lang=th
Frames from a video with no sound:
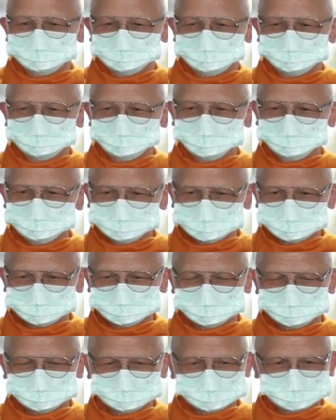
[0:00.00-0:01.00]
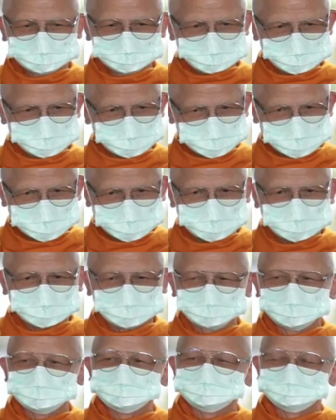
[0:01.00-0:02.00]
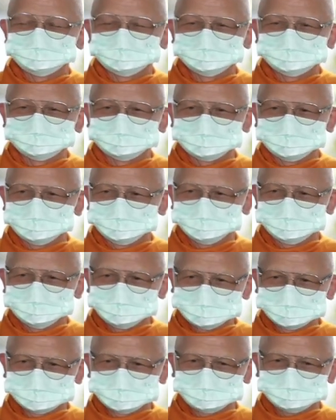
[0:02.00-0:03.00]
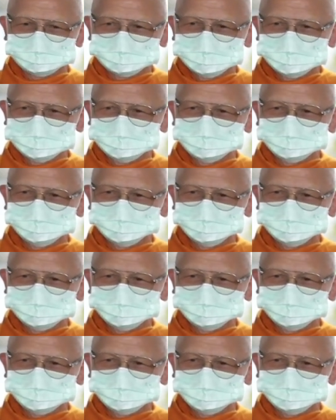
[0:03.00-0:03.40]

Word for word: รู้สึกอนุโมทนาในกิจกรรมนี้